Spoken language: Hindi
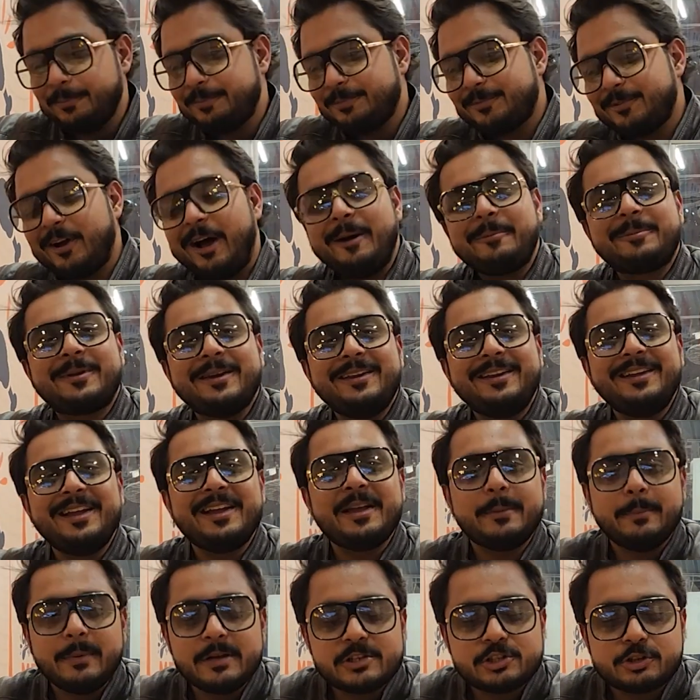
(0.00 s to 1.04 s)
तो आपके लिए
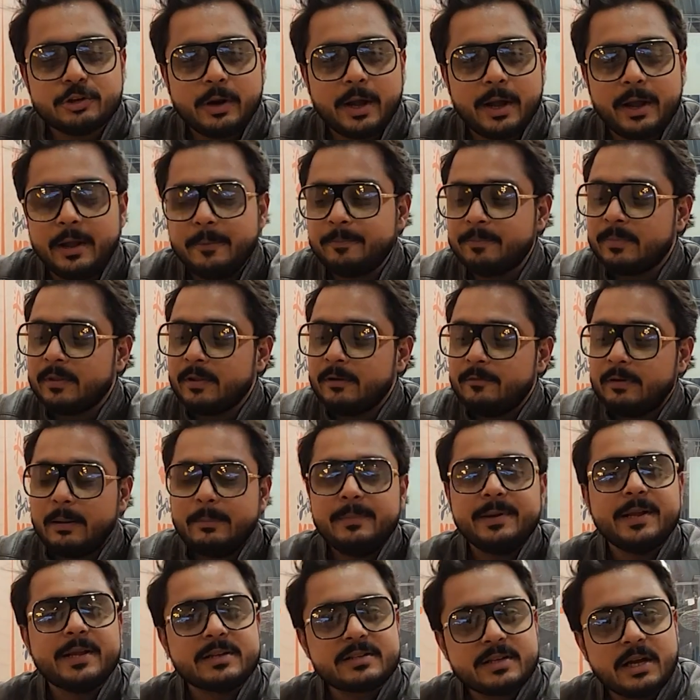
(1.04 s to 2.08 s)
ये मस्ट ट्राई है
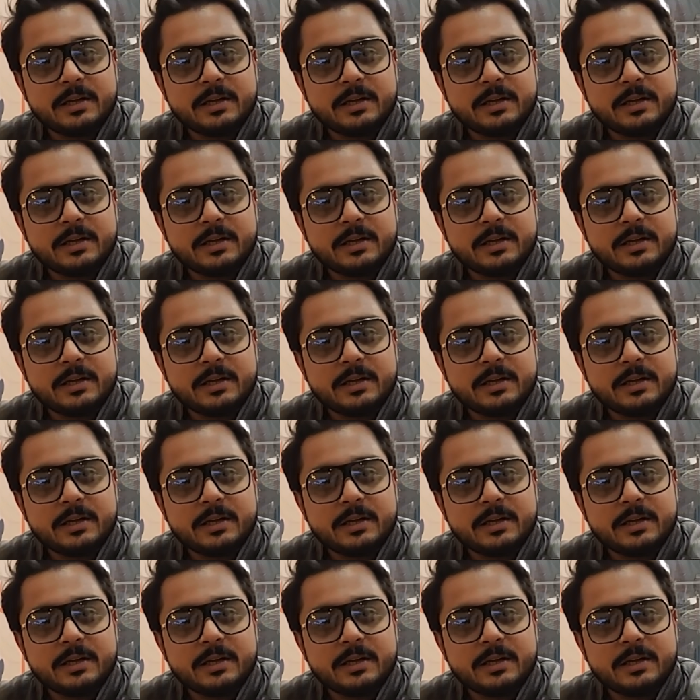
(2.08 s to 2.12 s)
फैमिली के